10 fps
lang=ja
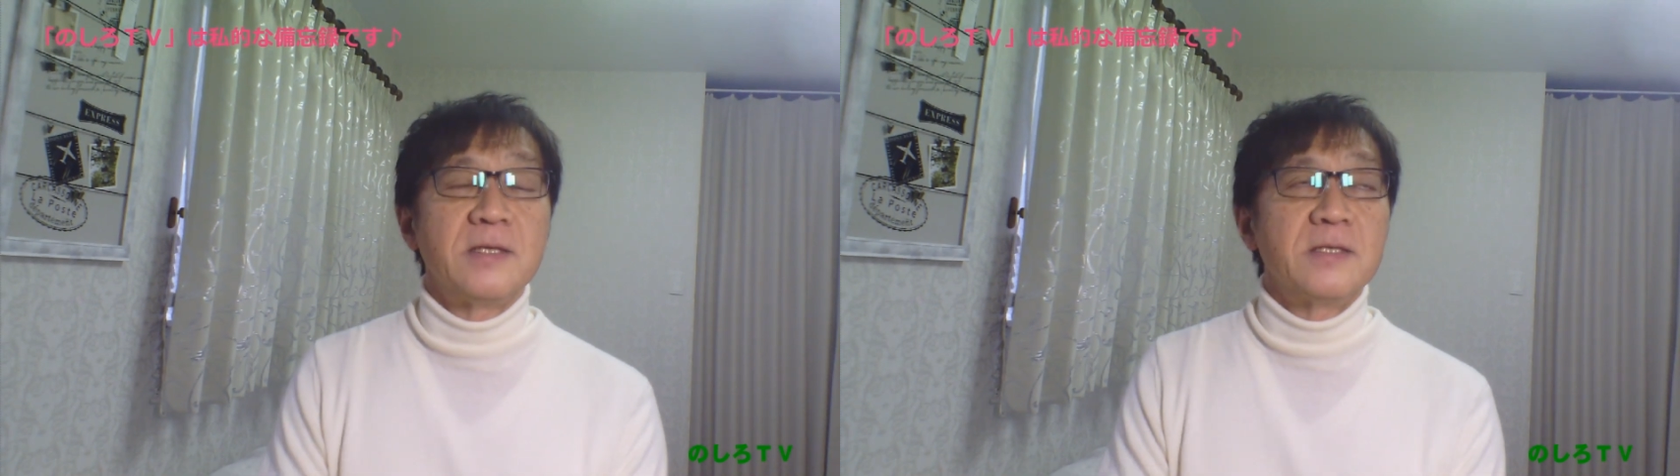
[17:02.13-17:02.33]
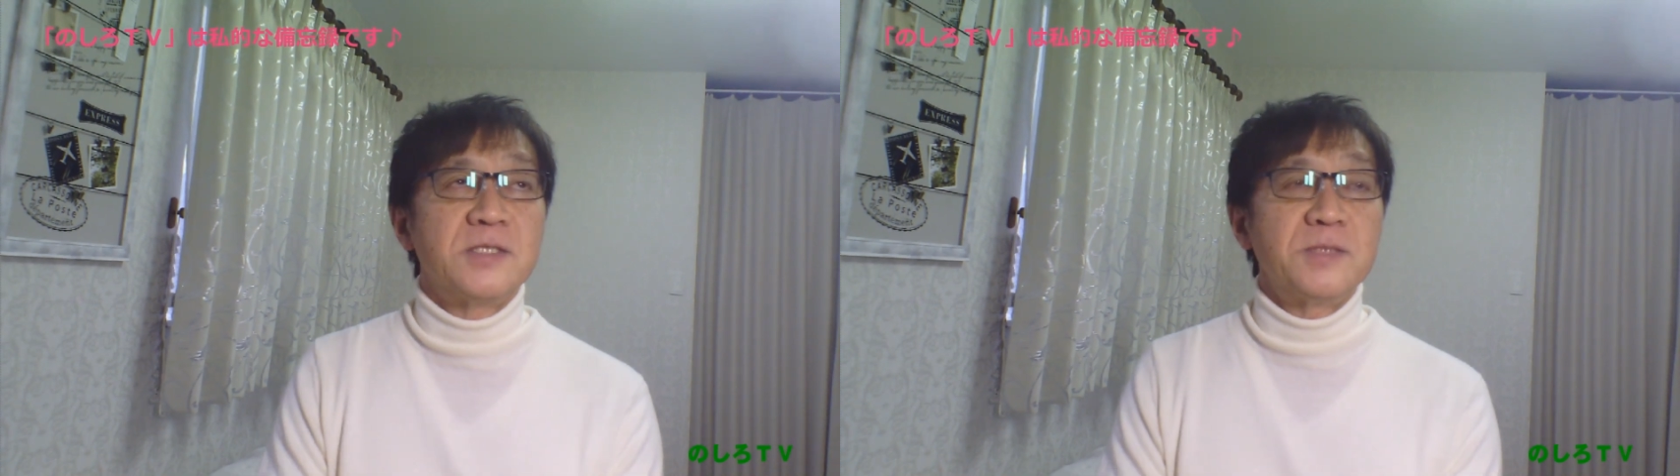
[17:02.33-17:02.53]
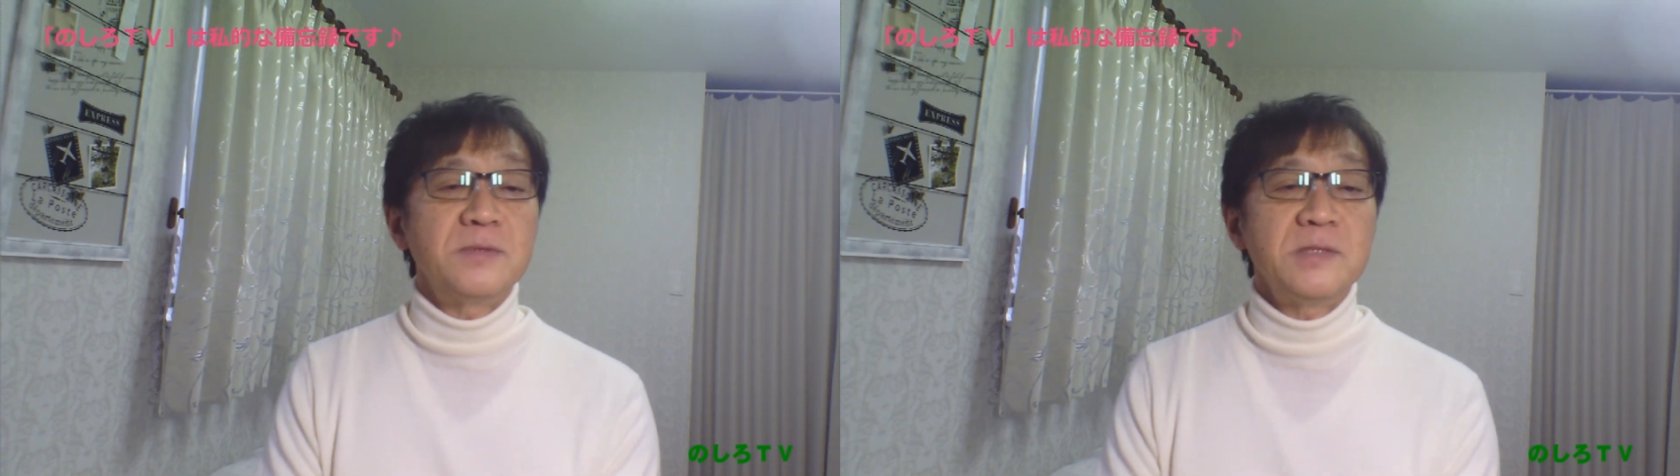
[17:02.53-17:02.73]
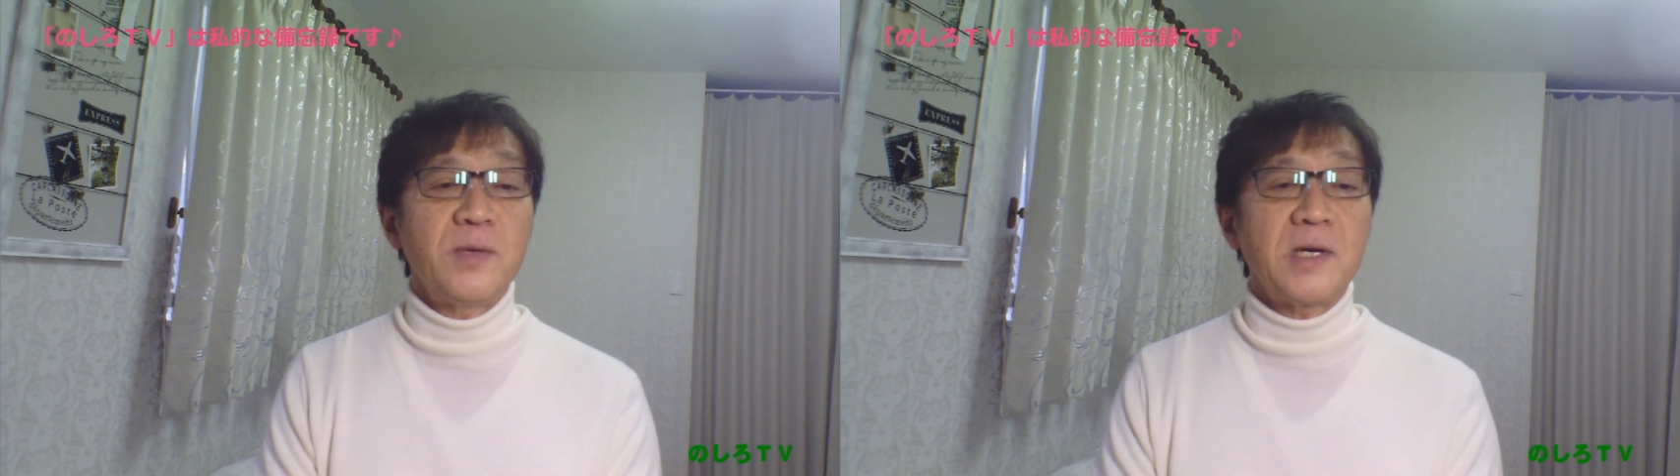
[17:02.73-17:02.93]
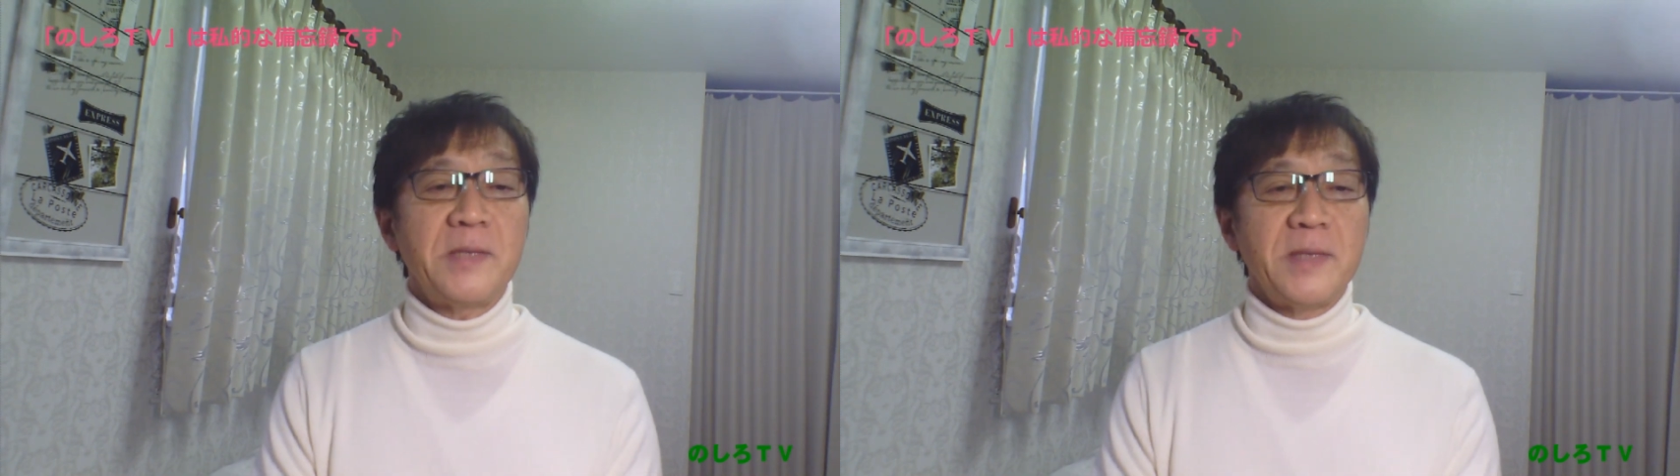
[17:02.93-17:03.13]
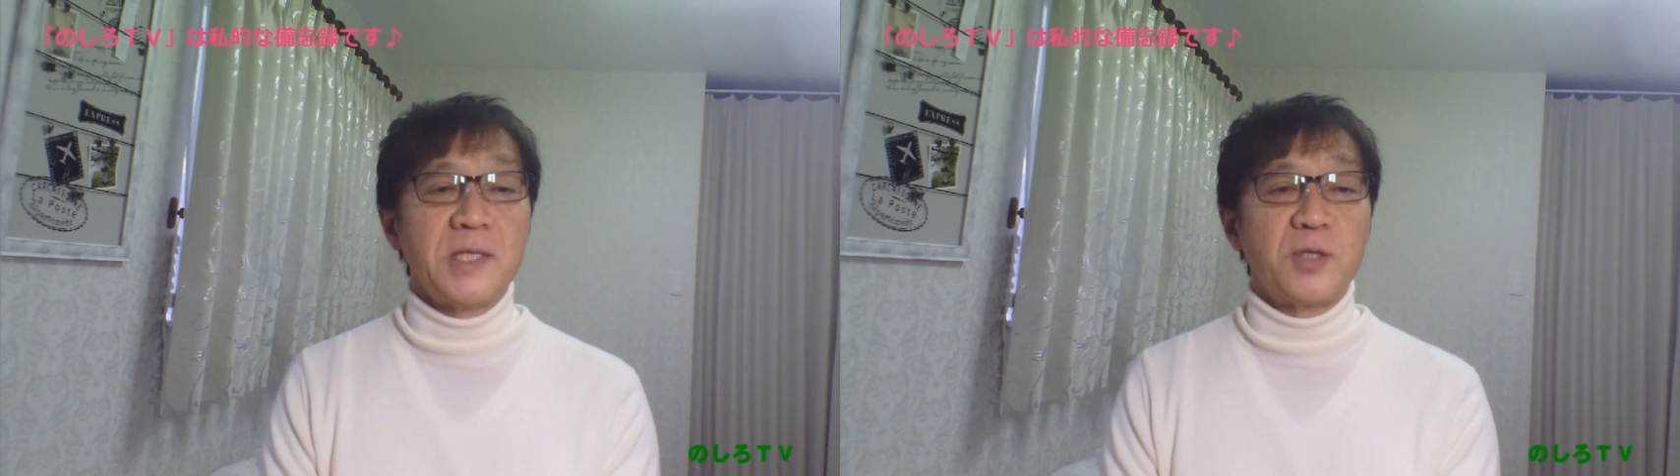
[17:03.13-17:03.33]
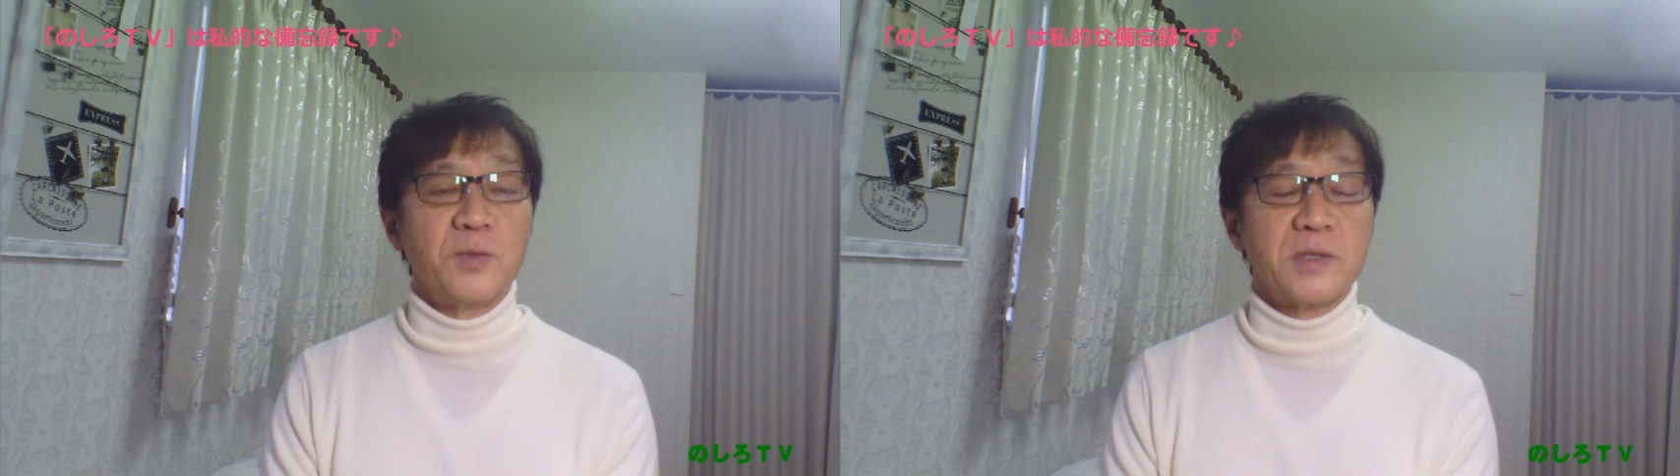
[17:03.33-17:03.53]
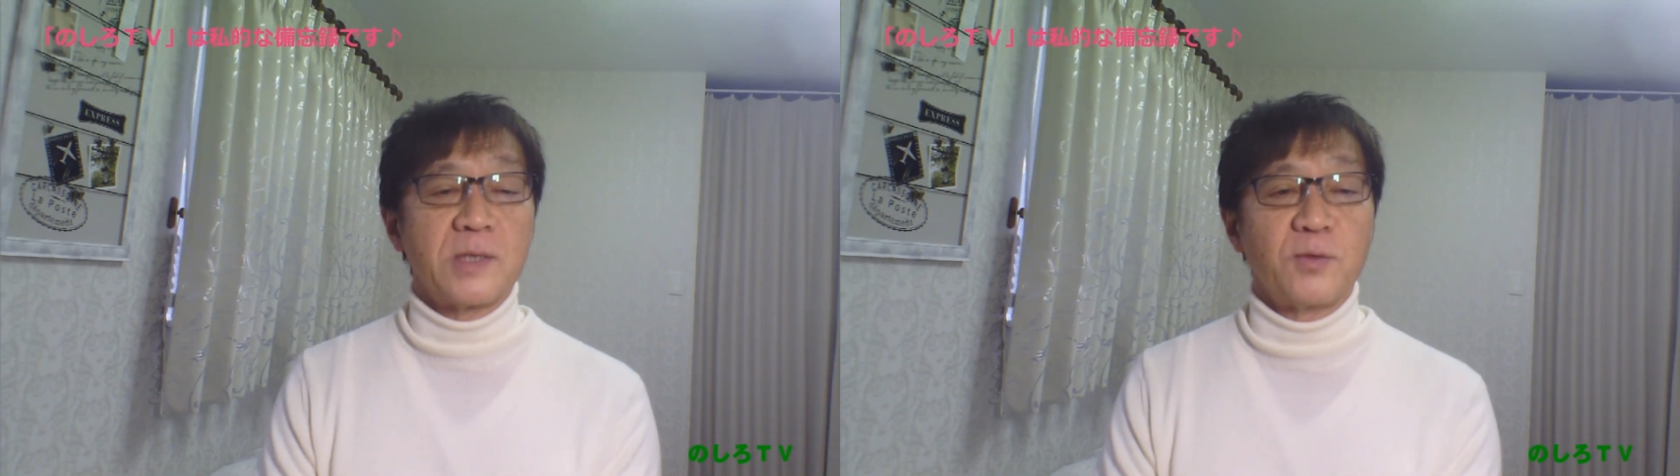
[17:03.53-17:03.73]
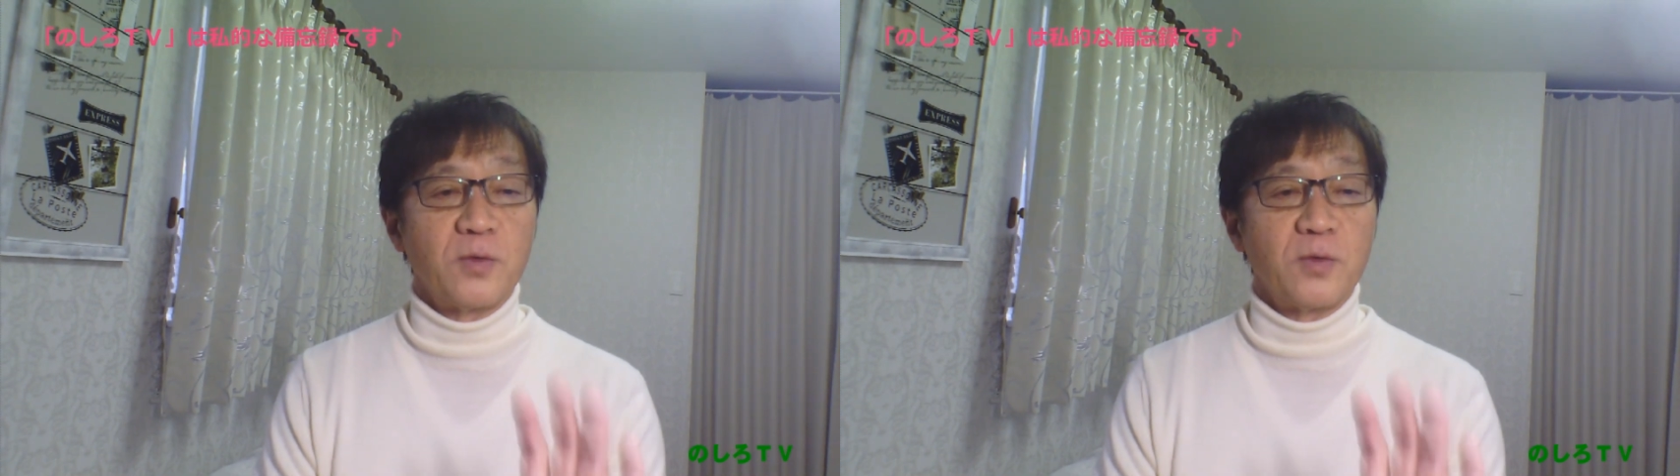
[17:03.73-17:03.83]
自分で分かればいいと思ってこ